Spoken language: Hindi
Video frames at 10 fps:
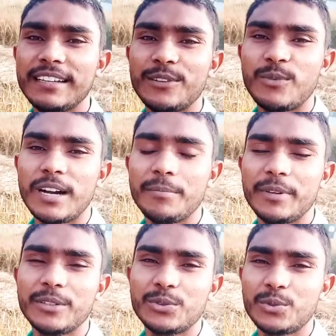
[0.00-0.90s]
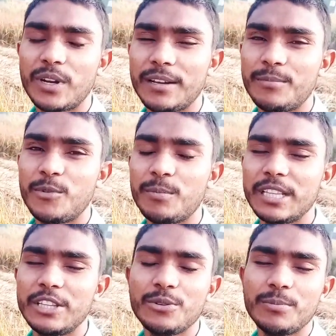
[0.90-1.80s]
वहाँ पे थोड़ा
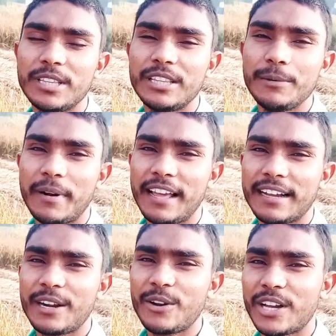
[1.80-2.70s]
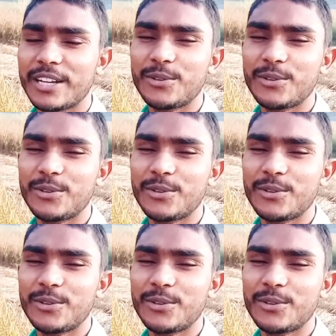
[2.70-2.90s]
मोमबत्ती उमबत्ती पड़ाका उड़ाका